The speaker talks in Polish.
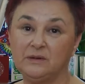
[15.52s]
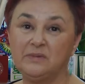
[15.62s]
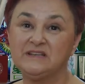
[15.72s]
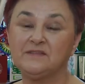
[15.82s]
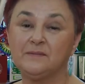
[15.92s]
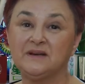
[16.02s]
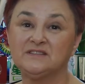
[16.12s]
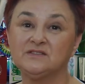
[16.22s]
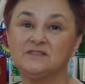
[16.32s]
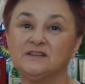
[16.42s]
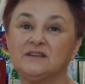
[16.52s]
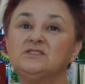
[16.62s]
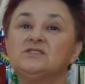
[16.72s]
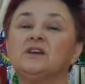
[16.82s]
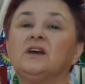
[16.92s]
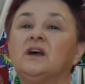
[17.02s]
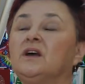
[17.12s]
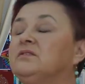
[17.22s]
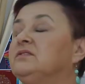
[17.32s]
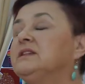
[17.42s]
witam Państwa bardzo serdecznie.
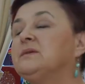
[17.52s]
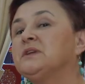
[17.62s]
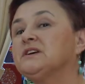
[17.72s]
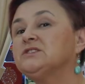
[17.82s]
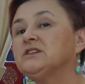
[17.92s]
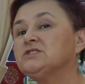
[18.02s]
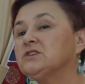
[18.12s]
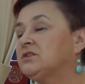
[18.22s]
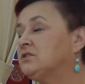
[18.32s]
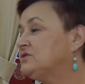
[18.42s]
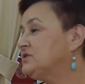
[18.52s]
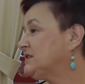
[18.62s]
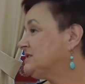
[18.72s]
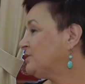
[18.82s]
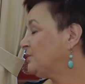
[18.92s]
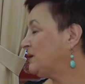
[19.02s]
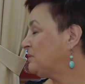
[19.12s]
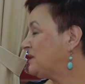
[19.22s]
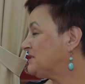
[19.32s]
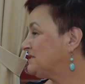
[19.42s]
Witam także naszego gościa, jest nią
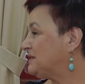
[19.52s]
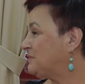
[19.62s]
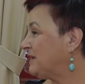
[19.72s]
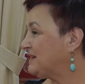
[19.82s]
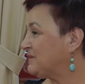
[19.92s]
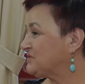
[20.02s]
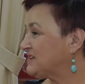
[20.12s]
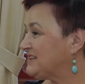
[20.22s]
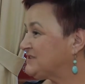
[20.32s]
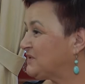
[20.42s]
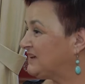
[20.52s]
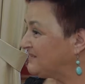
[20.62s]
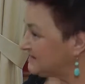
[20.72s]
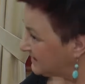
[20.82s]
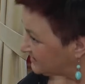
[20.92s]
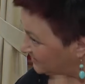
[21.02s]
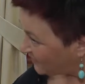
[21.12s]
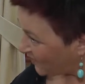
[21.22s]
Pani Prezydent Beata Moskal-Słaniewska. Dzień